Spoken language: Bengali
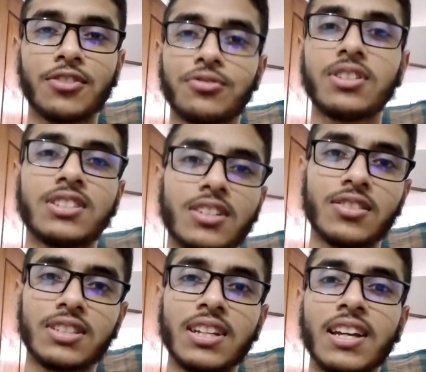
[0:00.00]
লাগানো উচিত
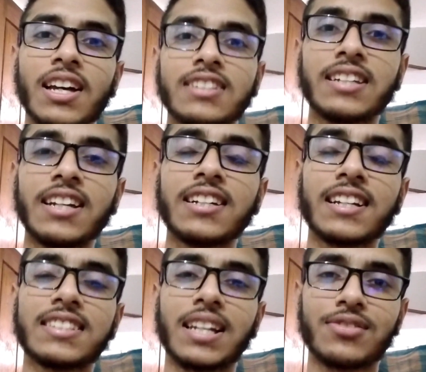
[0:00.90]
সেটা হচ্ছে
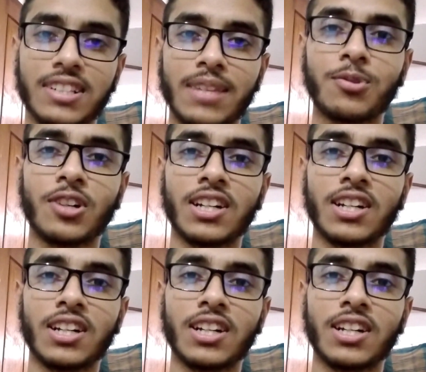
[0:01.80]
চ্যানেলটাকে সাবস্ক্রাইব